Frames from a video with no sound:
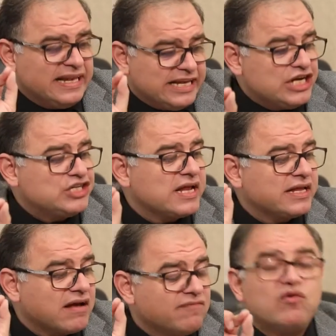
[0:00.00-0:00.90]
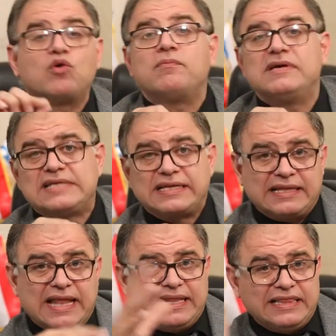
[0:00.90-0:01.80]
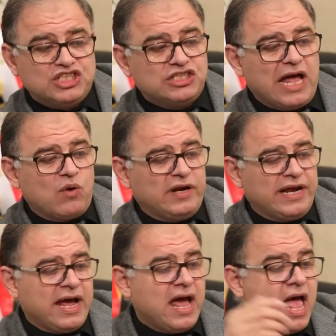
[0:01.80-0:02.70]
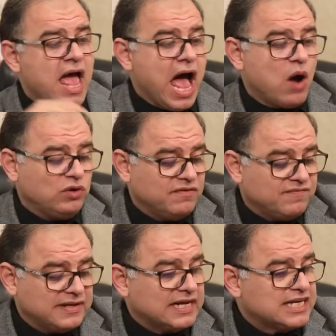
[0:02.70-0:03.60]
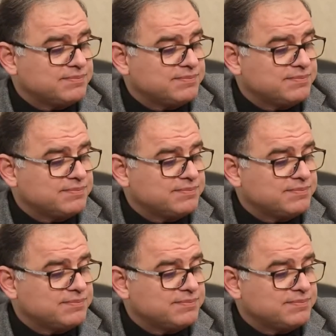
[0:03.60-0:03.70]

ليجن كان فورم ساتلايت ليجن حواليها او ليمفاتيك